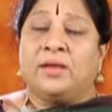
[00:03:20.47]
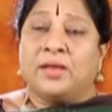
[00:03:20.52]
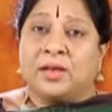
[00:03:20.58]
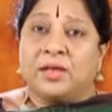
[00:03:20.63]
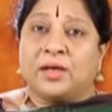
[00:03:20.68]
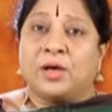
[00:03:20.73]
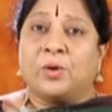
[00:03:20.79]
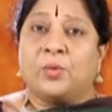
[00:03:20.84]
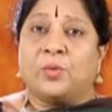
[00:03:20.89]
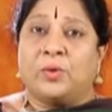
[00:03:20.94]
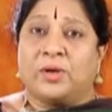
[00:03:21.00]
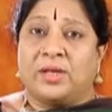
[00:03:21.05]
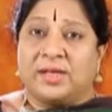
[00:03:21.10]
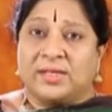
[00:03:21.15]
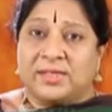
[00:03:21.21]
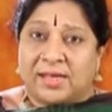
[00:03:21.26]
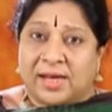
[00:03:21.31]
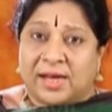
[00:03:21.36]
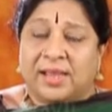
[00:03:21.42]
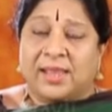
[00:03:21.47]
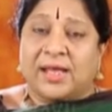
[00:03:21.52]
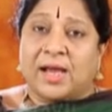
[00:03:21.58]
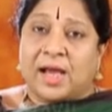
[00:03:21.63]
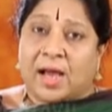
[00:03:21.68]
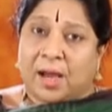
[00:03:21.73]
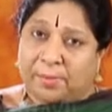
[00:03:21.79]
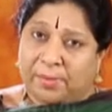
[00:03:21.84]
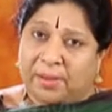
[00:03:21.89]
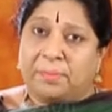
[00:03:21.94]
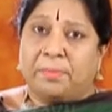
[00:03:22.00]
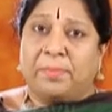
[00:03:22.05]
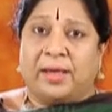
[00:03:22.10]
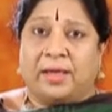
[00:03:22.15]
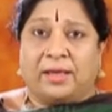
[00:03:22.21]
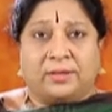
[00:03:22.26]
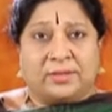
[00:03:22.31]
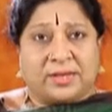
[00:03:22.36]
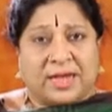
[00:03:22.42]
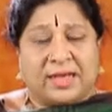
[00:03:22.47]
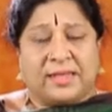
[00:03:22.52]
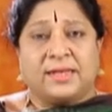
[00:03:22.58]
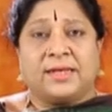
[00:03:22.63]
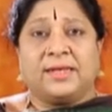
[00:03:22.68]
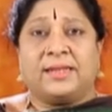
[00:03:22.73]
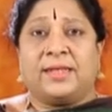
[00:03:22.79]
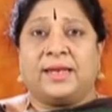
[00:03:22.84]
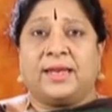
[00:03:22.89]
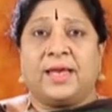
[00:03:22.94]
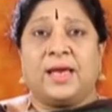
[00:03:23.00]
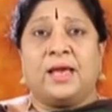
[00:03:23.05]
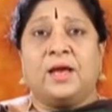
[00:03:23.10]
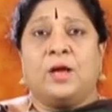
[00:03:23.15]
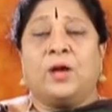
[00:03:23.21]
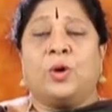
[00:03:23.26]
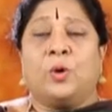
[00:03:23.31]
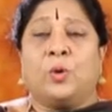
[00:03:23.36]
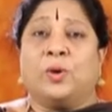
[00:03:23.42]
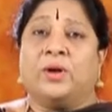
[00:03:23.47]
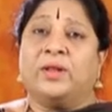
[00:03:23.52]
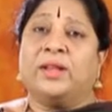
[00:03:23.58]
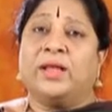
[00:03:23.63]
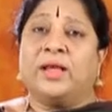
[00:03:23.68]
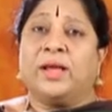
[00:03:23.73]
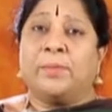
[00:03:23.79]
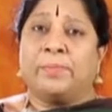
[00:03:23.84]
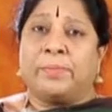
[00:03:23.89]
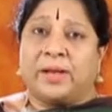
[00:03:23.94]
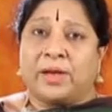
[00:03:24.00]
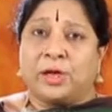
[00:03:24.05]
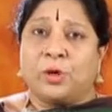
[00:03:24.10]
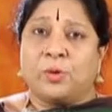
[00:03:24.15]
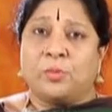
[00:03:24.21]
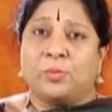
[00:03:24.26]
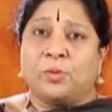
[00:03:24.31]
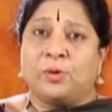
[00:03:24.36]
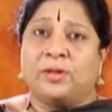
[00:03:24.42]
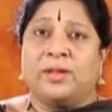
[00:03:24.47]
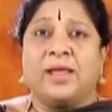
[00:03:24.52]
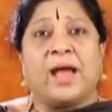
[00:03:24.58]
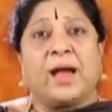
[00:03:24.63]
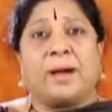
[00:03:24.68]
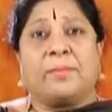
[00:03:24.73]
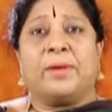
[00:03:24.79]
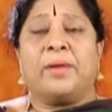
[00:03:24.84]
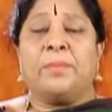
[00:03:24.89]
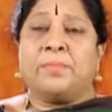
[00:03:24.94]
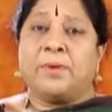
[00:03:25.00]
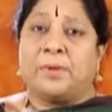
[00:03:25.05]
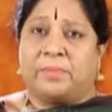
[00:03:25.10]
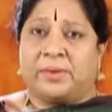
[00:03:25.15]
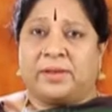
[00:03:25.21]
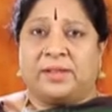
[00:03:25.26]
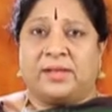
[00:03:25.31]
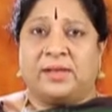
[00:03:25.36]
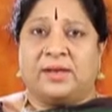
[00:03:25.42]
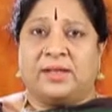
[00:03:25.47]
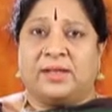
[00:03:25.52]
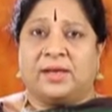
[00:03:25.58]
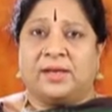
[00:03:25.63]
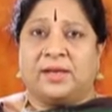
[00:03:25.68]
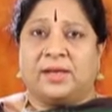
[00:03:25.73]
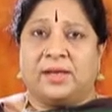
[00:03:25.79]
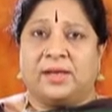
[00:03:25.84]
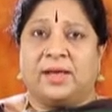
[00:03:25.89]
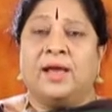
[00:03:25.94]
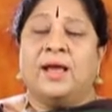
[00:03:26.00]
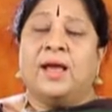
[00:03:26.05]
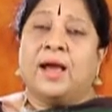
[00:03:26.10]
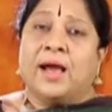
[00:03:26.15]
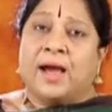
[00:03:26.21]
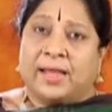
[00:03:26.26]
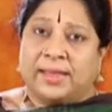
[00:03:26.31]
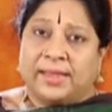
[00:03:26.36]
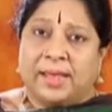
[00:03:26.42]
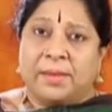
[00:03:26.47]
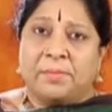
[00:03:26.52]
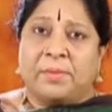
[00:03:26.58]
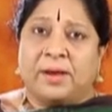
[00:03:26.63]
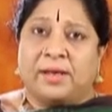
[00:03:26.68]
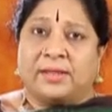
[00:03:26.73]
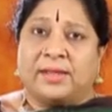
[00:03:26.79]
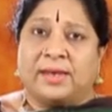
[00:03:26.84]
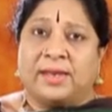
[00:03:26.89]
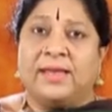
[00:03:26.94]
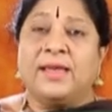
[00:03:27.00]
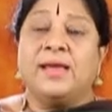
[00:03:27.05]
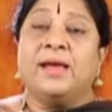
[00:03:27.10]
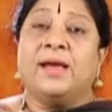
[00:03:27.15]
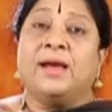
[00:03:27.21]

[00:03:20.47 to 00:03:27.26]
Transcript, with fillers: இருக்கக்கூடிய ஜாதக அமைப்பே ஜாதகத்திலேயே குழந்தைங்க பிறக்கும் பொழுதே அமைப்பு அப்படி தான் இருக்குது அதே மாதிரி